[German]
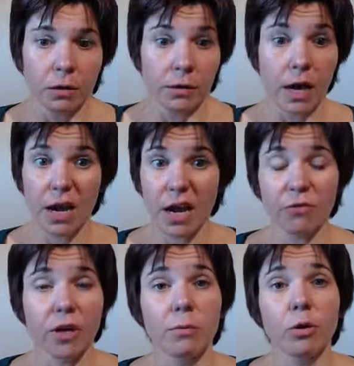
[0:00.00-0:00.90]
ja
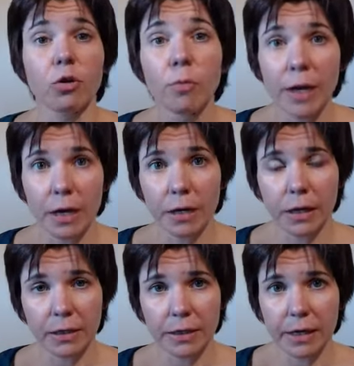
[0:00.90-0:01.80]
einfach immer noch mehr in
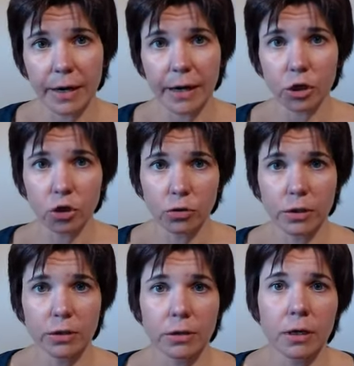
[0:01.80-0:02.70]
dein Tier
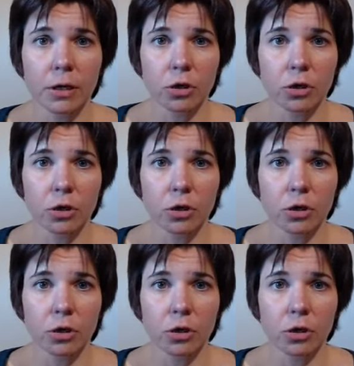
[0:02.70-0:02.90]
reinschüttest,